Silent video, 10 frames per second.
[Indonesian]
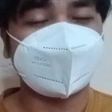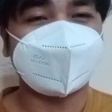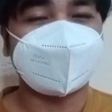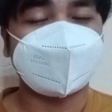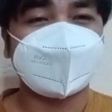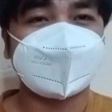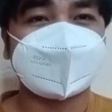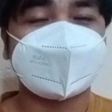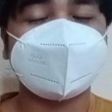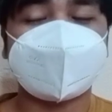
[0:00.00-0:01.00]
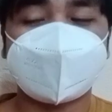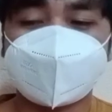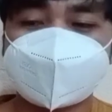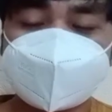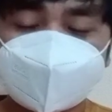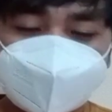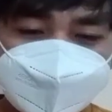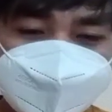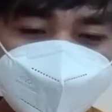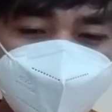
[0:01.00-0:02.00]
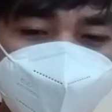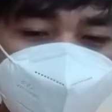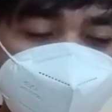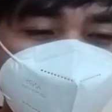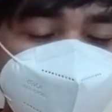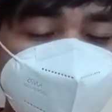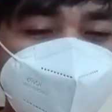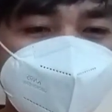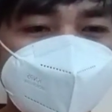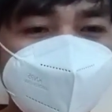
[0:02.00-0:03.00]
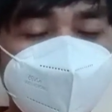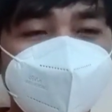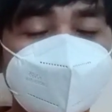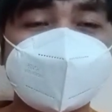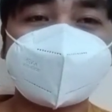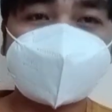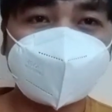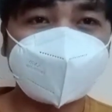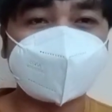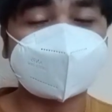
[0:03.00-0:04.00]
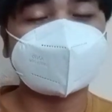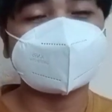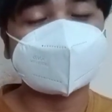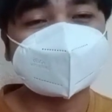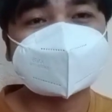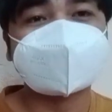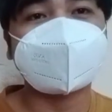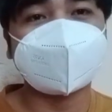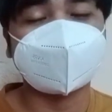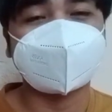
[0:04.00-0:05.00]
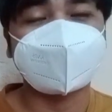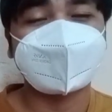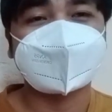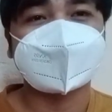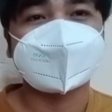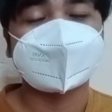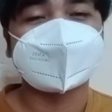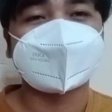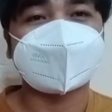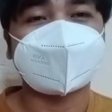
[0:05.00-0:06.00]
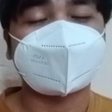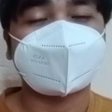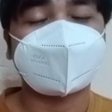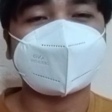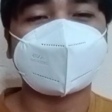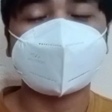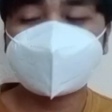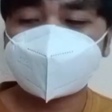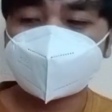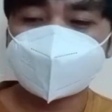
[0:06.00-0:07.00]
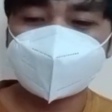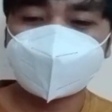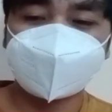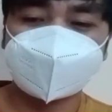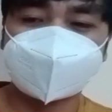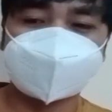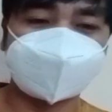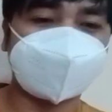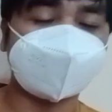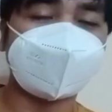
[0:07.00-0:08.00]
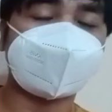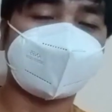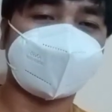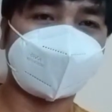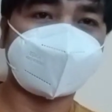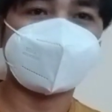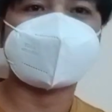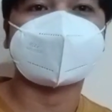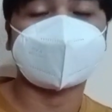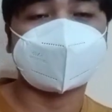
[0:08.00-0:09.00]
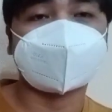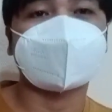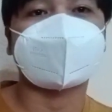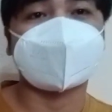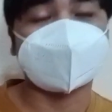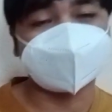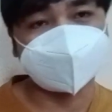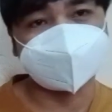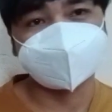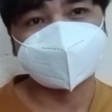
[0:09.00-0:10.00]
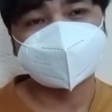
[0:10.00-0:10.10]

Nah, tidak ada Abraham berkata bahwa dia mengorbankan Ismail. Nah, Padahal mereka itu diterjemahannya nambah tanda kurung aja.